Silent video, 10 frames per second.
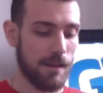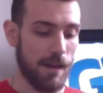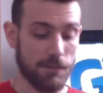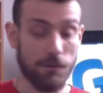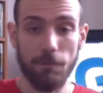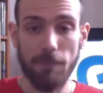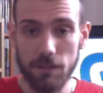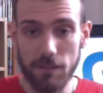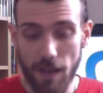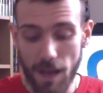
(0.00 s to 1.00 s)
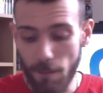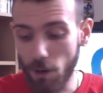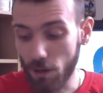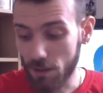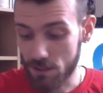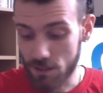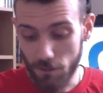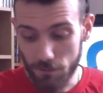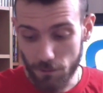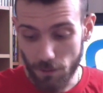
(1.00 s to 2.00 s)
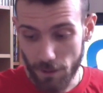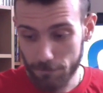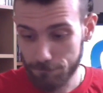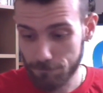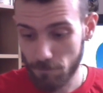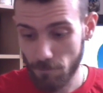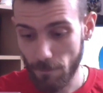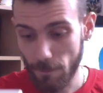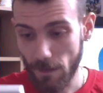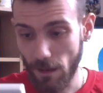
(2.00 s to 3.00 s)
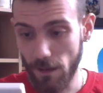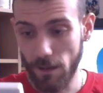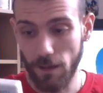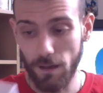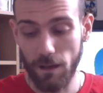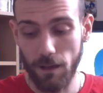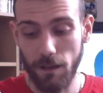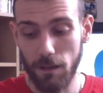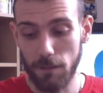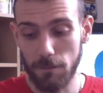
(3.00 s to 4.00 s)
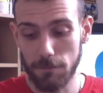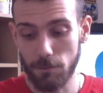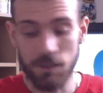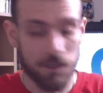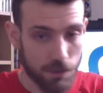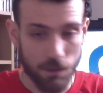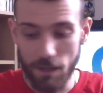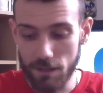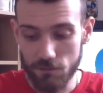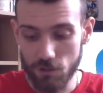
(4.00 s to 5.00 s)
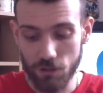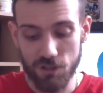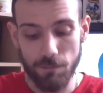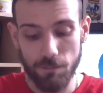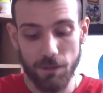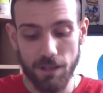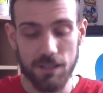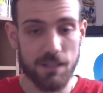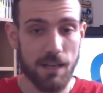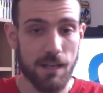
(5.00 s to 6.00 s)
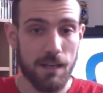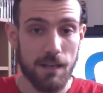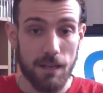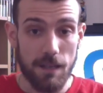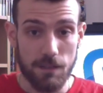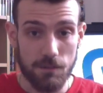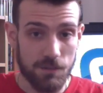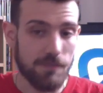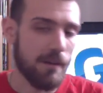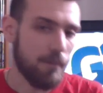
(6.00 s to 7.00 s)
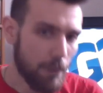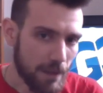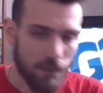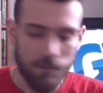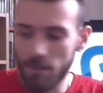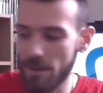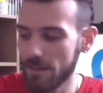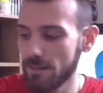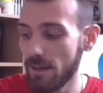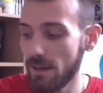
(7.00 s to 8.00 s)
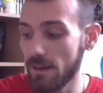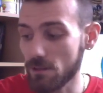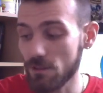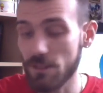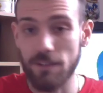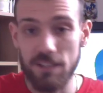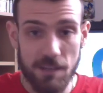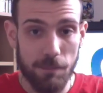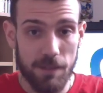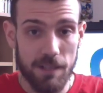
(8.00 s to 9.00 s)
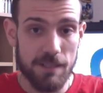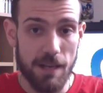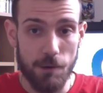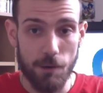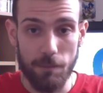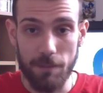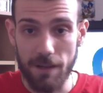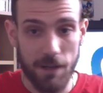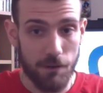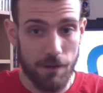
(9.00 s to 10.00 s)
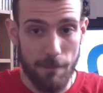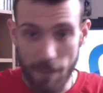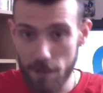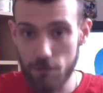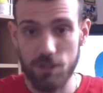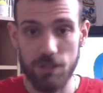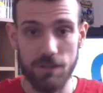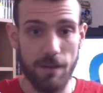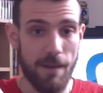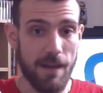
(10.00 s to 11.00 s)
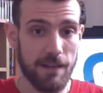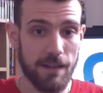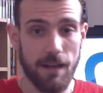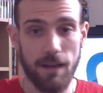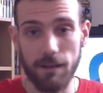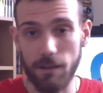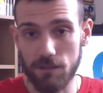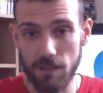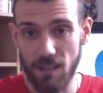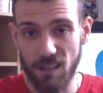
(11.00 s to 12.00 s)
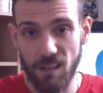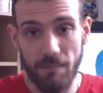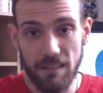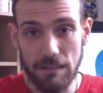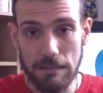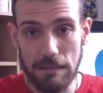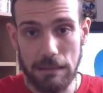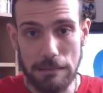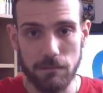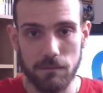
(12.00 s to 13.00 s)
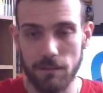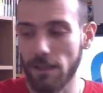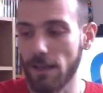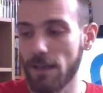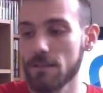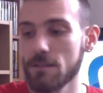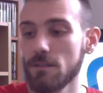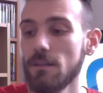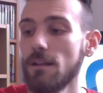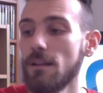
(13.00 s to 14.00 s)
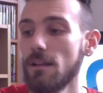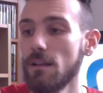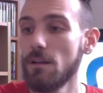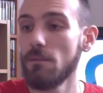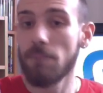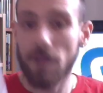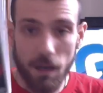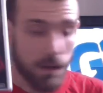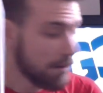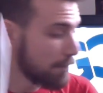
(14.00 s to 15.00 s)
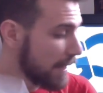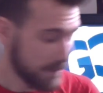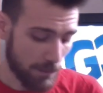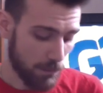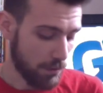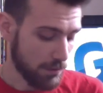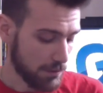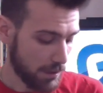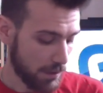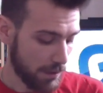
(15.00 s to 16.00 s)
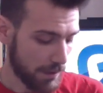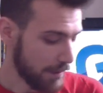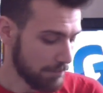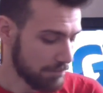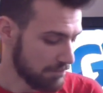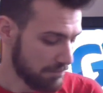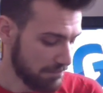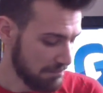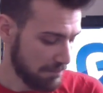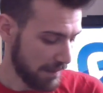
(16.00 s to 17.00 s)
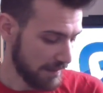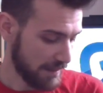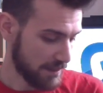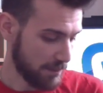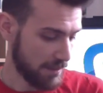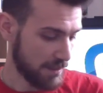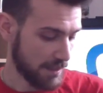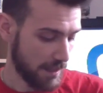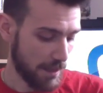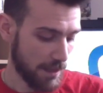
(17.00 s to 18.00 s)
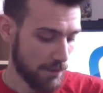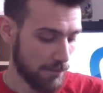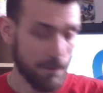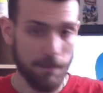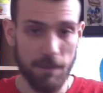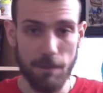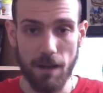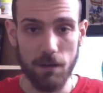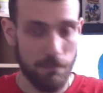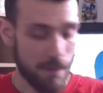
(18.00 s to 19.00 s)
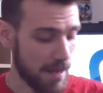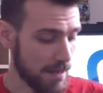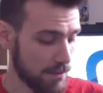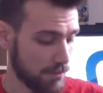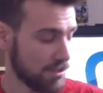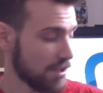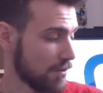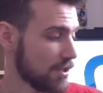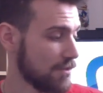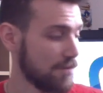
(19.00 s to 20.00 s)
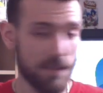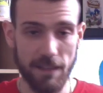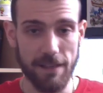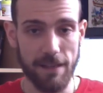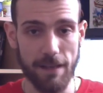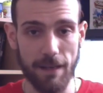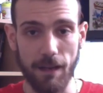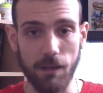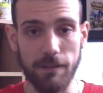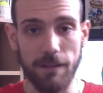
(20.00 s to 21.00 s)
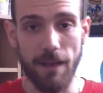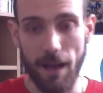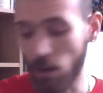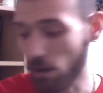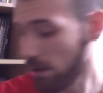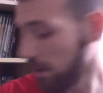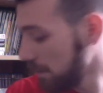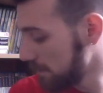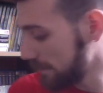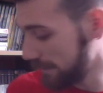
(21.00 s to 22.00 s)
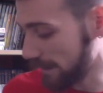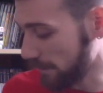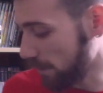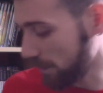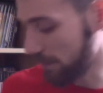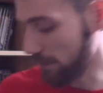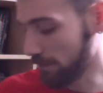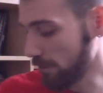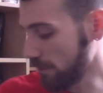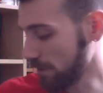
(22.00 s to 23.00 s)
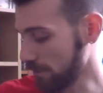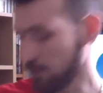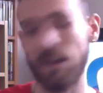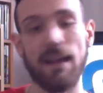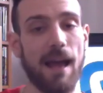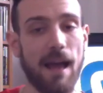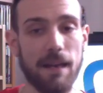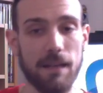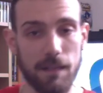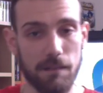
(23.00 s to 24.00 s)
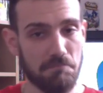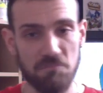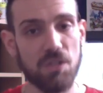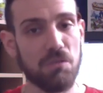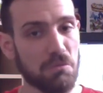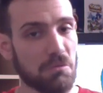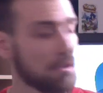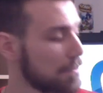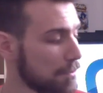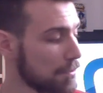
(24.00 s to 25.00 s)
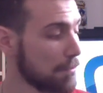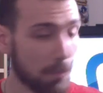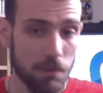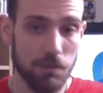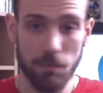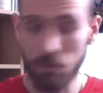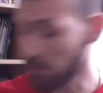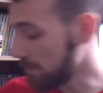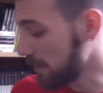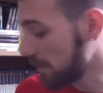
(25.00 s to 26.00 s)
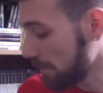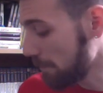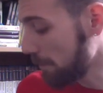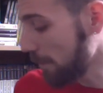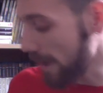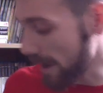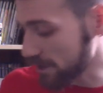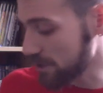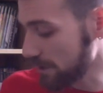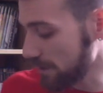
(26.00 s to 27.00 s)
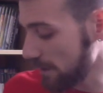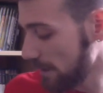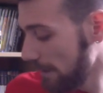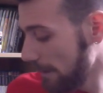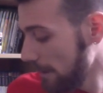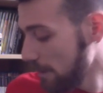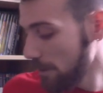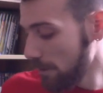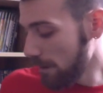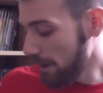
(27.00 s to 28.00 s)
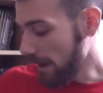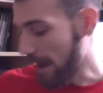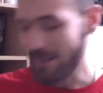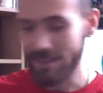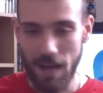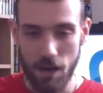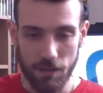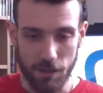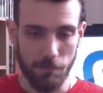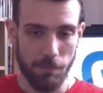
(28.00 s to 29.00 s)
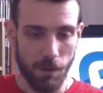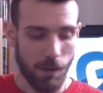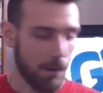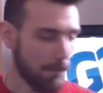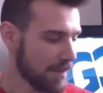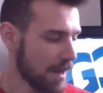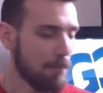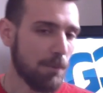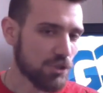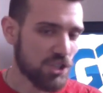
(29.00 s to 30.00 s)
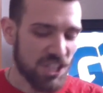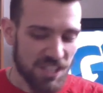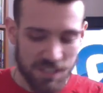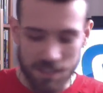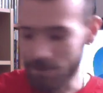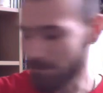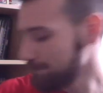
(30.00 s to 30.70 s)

È sviluppato da Monolith Software, eh, quindi sono, è un gioco giapponese, esclusiva Wii ovviamente, esclusiva giapponese e europea, non è mai uscita in America a causa delle vendite del cazzo, però merita molto, eh, in pratica sembra di stare in un film di Michael Bay, succedono sfighe a ogni angolo, terremoti, alluvioni, vulcani, di tutto e di più, molto molto fico, un po' action, ha i dialoghi un po'... è un po' cheesy,